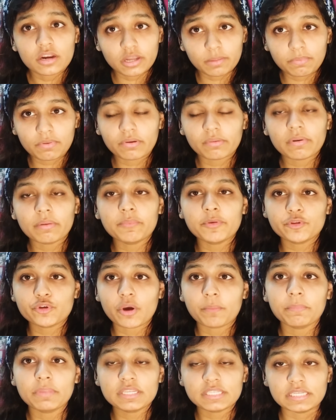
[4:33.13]
डिप्लोमा में
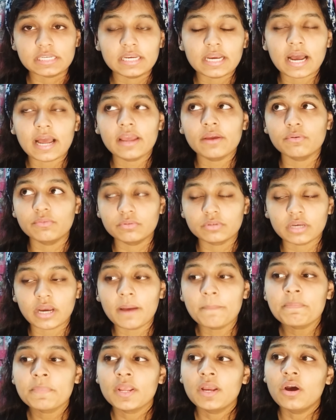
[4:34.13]
जो आपने सीखा है
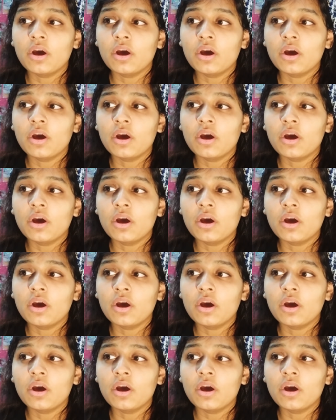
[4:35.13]
उसका